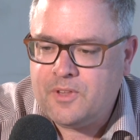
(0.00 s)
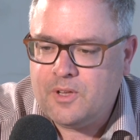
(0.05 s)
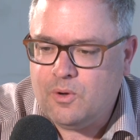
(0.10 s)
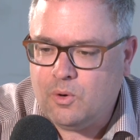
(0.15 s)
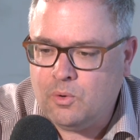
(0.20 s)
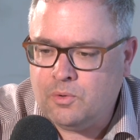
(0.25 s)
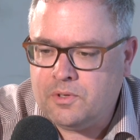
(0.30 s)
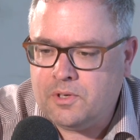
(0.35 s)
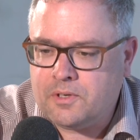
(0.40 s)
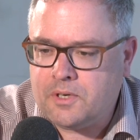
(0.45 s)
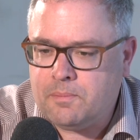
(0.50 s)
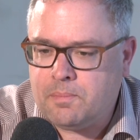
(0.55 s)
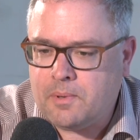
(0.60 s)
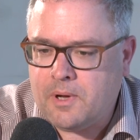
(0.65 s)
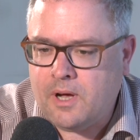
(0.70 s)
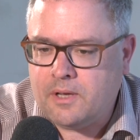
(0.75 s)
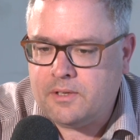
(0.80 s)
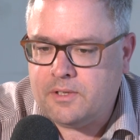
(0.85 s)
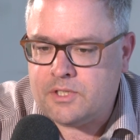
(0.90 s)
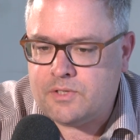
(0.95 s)

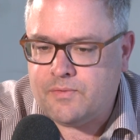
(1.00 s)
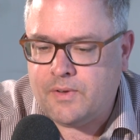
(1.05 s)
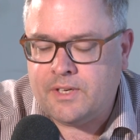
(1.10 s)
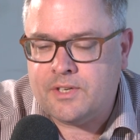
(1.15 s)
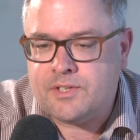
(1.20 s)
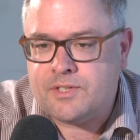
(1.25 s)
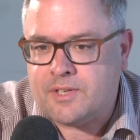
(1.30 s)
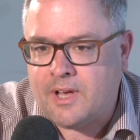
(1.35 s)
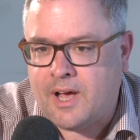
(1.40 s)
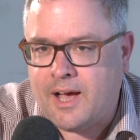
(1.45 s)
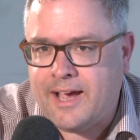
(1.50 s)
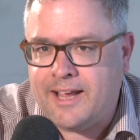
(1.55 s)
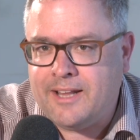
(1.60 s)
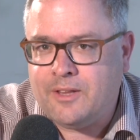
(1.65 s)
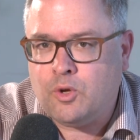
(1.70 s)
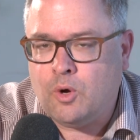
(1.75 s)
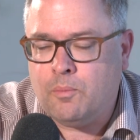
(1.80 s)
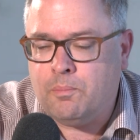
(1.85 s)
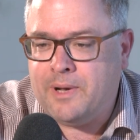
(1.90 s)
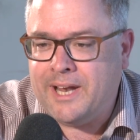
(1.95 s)
untergebracht ist, wenn es da einen
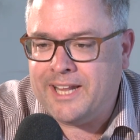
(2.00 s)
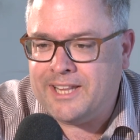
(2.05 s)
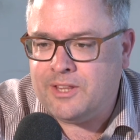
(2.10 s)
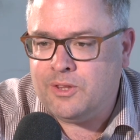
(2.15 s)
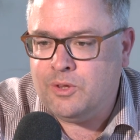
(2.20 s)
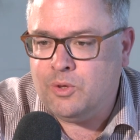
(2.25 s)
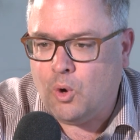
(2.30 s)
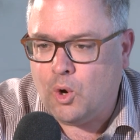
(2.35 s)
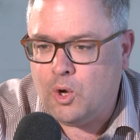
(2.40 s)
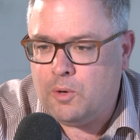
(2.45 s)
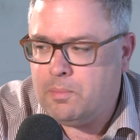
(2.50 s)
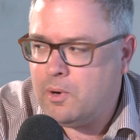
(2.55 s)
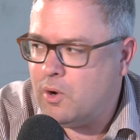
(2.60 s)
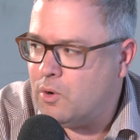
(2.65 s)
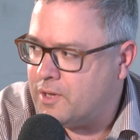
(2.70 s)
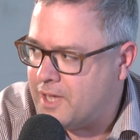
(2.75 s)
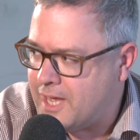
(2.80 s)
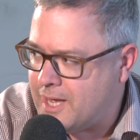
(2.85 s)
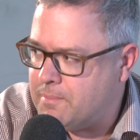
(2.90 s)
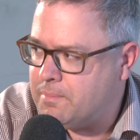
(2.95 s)
kompletten Neubau
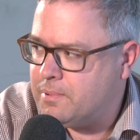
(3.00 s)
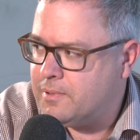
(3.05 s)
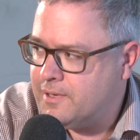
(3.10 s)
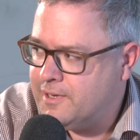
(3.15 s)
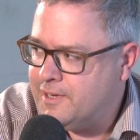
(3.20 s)
gäbe